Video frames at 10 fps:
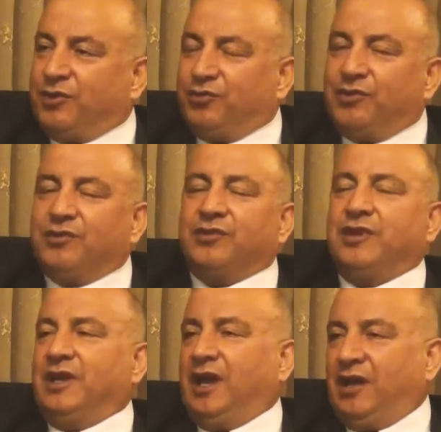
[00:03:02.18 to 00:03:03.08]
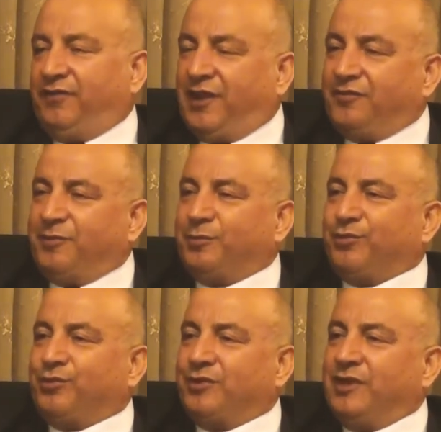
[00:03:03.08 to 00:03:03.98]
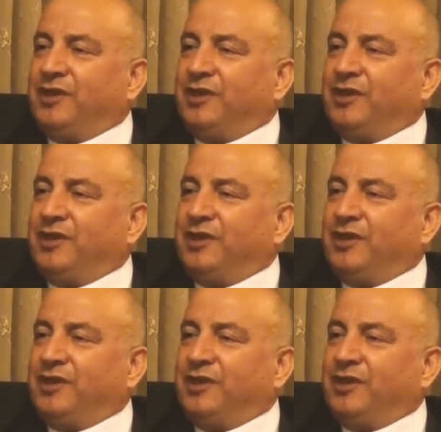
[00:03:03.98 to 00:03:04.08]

بقول له الف الف مبروك